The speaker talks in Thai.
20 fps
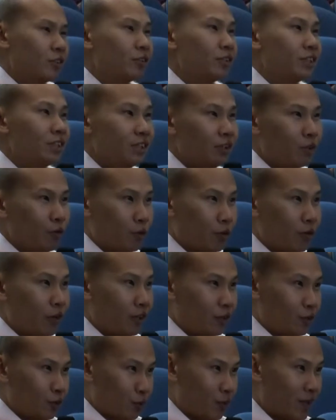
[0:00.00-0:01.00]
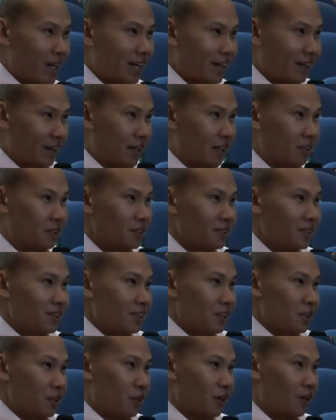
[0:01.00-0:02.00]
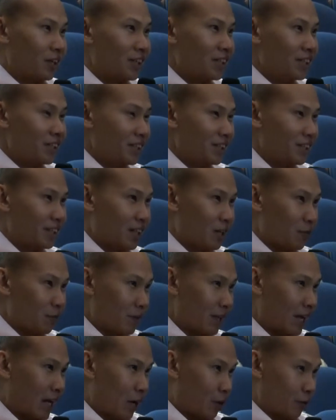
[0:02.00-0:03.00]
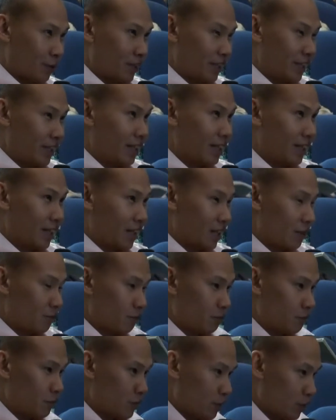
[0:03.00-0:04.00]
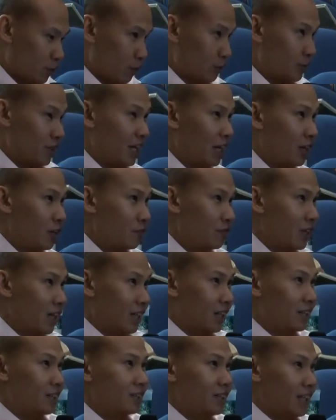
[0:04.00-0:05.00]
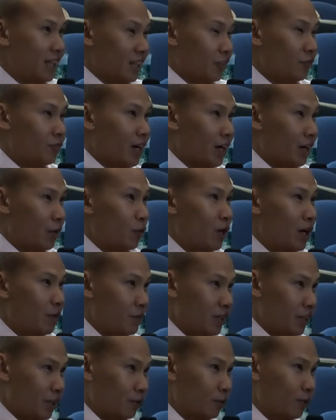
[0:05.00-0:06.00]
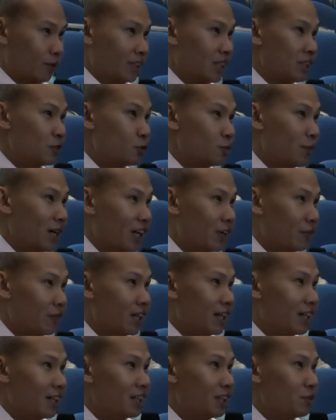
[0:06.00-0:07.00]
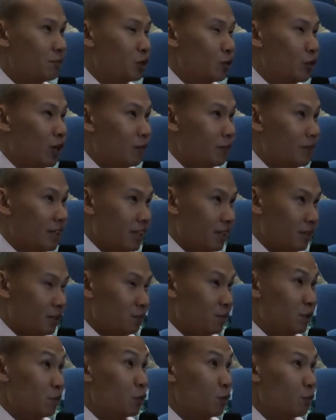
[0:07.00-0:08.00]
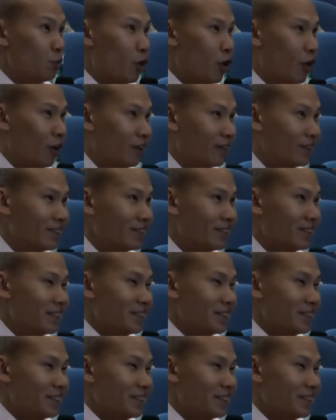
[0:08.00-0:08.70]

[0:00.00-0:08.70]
เจ้าหน้าที่องค์กรของภาครัฐ แล้วก็ได้ยินคำกล่าวอย่างนี้นะครับ เดี๋ยวผมจะเล่าให้ฟังและอยากจะฟังความเห็นของท่านสุพันธ์ว่าท่านมีความเห็น มีมุมมอง